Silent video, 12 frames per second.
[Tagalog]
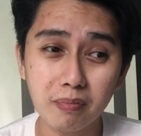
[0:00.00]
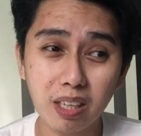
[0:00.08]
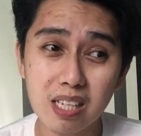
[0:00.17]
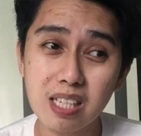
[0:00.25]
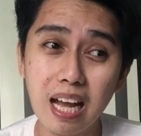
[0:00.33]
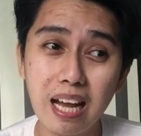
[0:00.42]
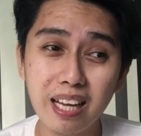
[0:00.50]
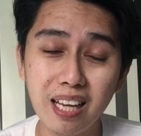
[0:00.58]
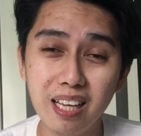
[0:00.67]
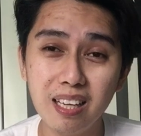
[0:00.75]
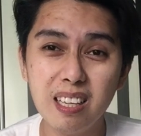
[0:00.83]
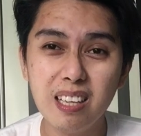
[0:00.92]
kasi
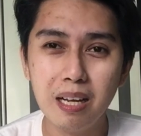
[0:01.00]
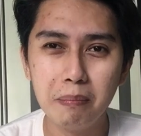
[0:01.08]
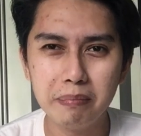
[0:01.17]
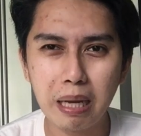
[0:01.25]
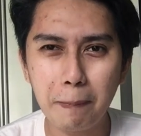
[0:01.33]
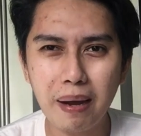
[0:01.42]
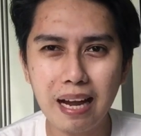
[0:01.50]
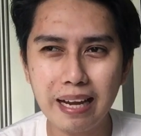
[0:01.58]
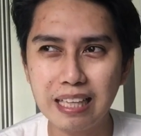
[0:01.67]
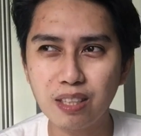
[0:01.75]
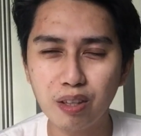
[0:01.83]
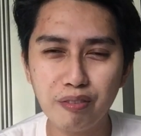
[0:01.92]
ay
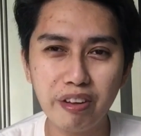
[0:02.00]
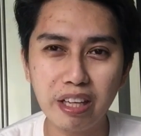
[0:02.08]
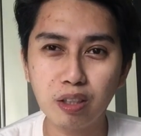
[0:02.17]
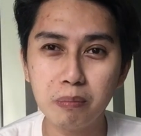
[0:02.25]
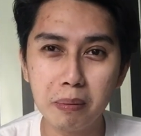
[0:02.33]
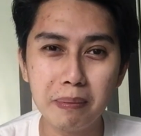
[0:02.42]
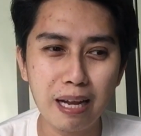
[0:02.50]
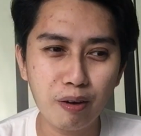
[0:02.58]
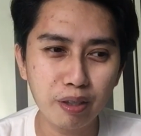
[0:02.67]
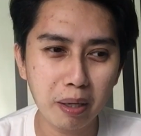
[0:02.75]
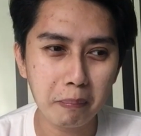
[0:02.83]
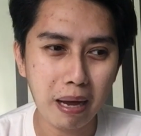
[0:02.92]
napaka-inconvenient kung bibili ako
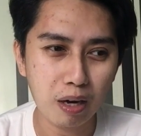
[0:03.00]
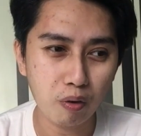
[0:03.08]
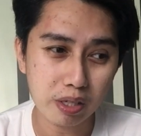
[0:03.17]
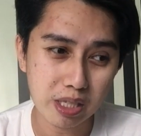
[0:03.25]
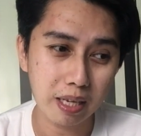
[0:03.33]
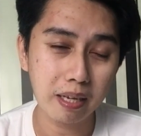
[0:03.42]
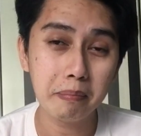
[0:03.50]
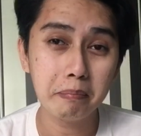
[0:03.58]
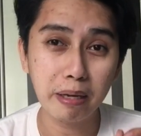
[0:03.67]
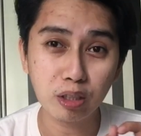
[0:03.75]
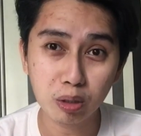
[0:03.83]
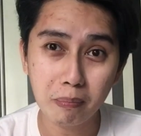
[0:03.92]
ng bago kasi
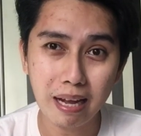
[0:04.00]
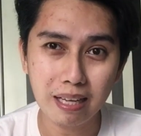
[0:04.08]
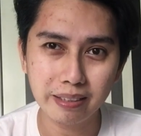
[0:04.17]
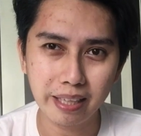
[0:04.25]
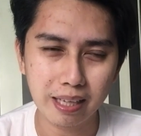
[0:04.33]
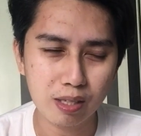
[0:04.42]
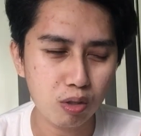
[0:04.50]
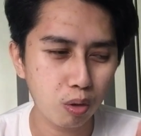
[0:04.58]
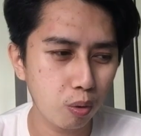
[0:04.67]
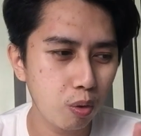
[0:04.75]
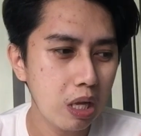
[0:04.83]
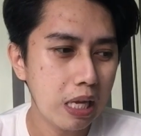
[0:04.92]
medyo mahal din,
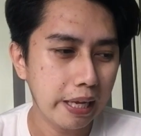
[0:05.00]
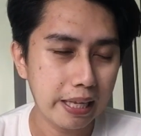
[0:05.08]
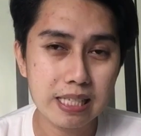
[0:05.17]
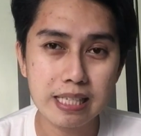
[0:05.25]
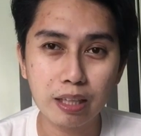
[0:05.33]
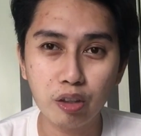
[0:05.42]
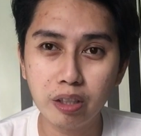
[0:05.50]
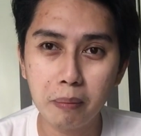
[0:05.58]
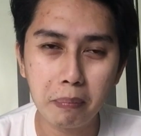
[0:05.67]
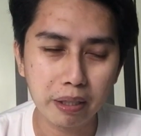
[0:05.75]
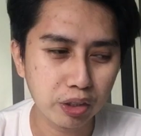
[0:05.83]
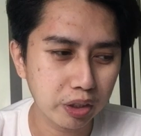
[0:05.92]
so it's not on the
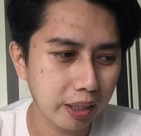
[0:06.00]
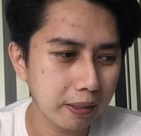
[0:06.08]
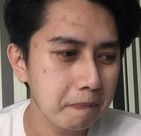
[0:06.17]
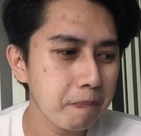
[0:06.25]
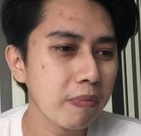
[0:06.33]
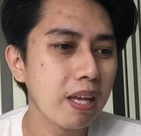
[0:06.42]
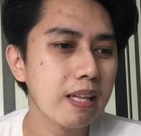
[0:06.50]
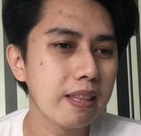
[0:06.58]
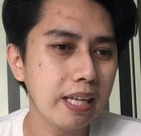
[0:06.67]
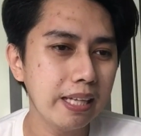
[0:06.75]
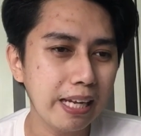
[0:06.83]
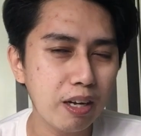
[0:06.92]
budget.
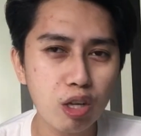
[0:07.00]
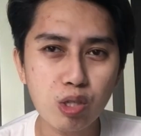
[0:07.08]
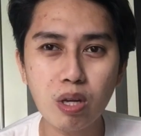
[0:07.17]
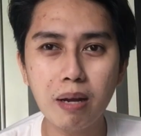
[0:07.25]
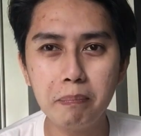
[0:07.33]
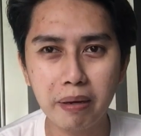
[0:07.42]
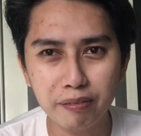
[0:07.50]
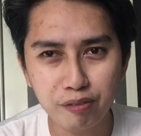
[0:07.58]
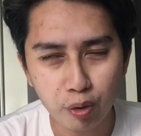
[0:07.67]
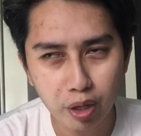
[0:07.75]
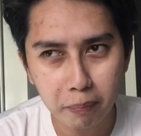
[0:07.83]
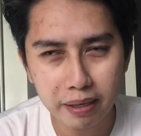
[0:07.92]
Then, I also have my
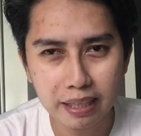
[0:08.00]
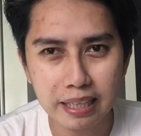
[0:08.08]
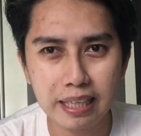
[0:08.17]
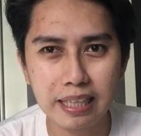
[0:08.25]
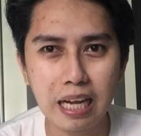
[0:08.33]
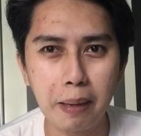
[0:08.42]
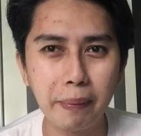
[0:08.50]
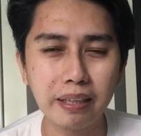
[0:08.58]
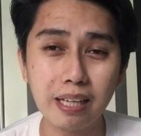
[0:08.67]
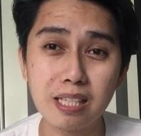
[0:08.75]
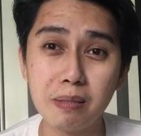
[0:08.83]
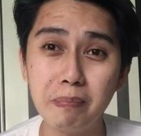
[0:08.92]
phone naman na
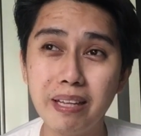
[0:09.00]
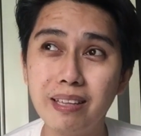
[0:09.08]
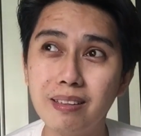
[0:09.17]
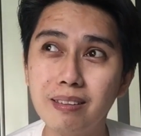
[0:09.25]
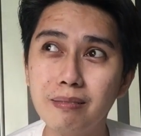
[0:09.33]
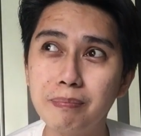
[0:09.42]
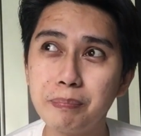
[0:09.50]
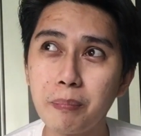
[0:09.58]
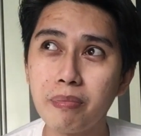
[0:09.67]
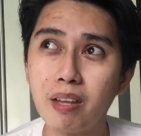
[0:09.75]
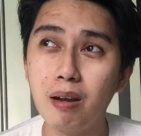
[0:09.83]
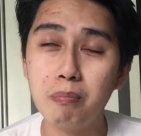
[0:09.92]
ginagamit. It's been
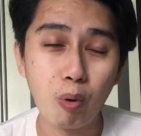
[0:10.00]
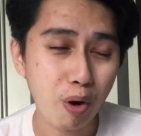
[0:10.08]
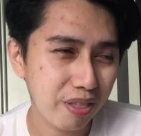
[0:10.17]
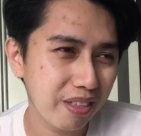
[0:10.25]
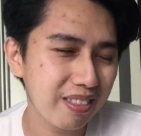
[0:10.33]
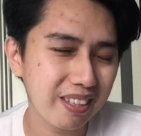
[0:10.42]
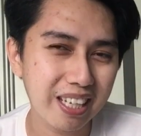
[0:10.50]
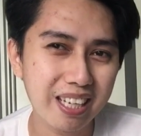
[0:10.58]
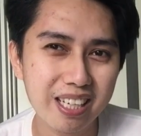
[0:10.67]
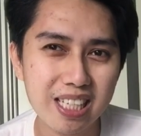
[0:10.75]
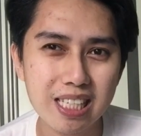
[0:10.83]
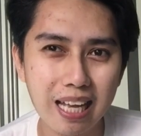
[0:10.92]
more than 3
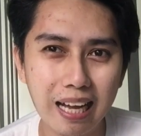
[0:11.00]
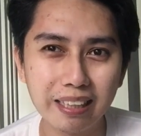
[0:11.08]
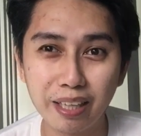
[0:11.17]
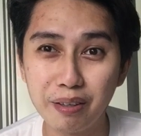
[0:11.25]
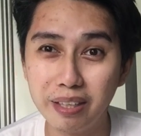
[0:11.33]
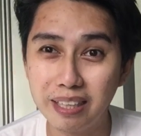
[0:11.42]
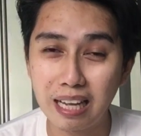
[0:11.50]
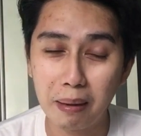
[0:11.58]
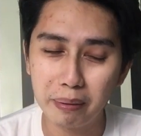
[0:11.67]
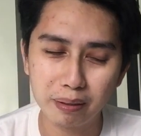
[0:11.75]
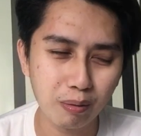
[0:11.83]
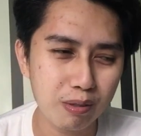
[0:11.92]
years na ata yung
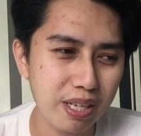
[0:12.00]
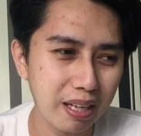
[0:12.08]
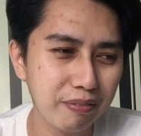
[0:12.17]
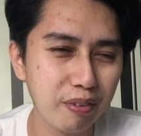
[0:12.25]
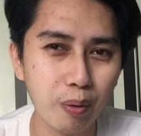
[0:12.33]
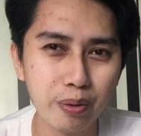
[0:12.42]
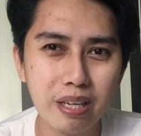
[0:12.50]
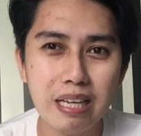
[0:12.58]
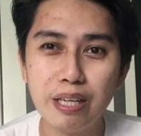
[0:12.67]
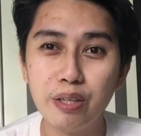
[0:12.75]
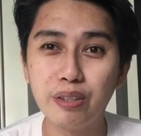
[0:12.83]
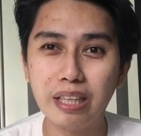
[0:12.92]
ginagamit kong cellphone,
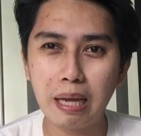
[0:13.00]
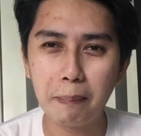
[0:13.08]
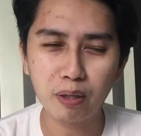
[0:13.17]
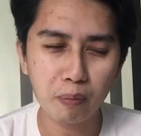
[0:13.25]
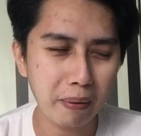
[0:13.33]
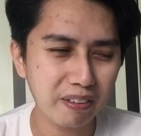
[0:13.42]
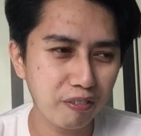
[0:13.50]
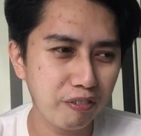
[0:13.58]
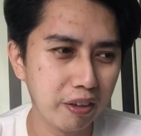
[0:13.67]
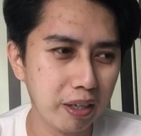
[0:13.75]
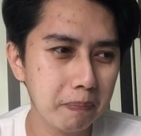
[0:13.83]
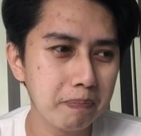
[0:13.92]
yung ginagamit ko
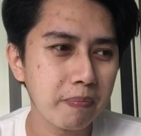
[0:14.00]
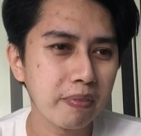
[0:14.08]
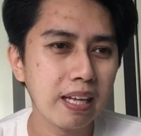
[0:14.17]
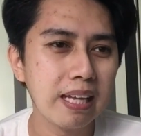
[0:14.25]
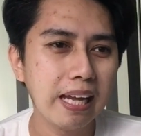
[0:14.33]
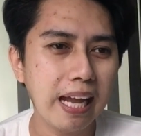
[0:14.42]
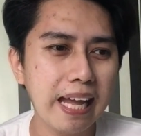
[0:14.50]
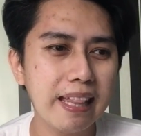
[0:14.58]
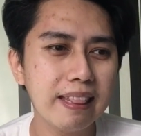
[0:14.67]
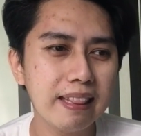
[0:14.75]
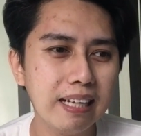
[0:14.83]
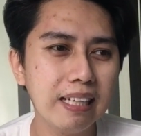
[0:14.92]
pag-film.
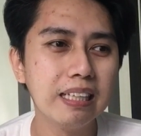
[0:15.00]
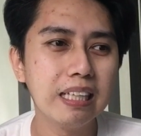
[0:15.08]
And